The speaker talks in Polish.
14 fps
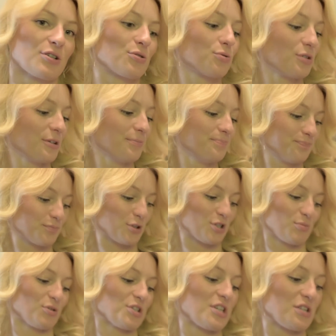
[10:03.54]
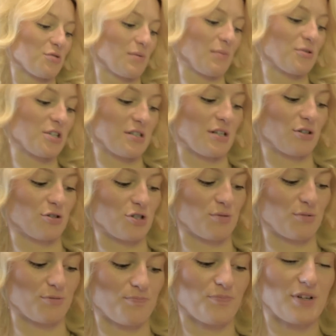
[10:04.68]
się gotuje, potrzebuje czasu, mamy czas na to,
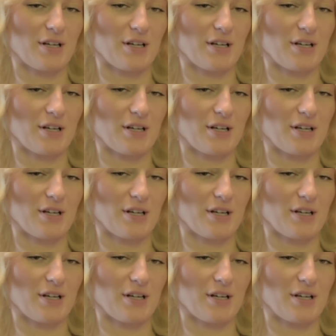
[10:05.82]
żeby